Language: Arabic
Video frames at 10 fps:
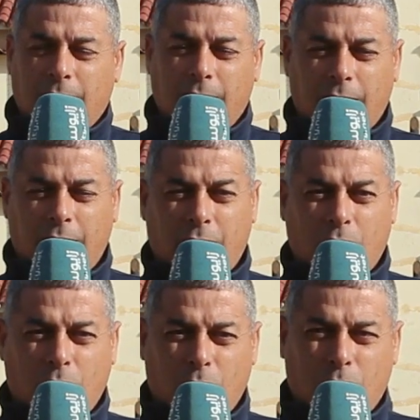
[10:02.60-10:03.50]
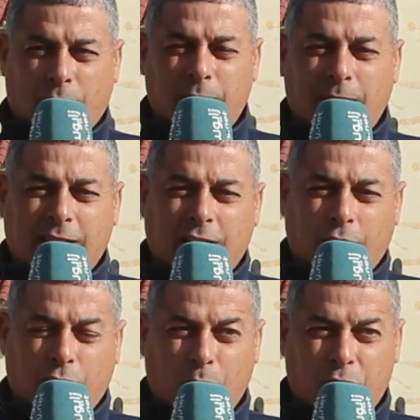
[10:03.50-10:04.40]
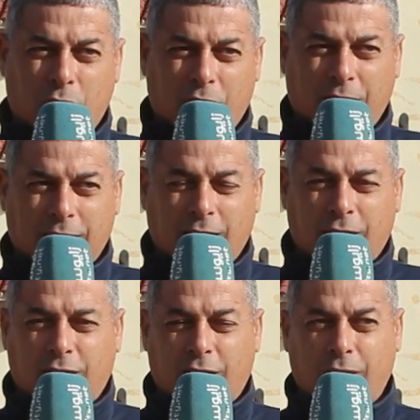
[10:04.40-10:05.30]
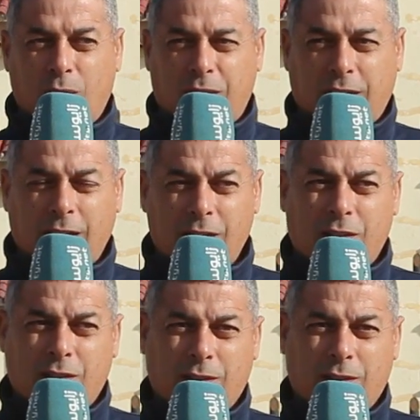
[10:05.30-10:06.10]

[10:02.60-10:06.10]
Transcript: لأنه كما كتعرفوا المشروع تعطى في 2019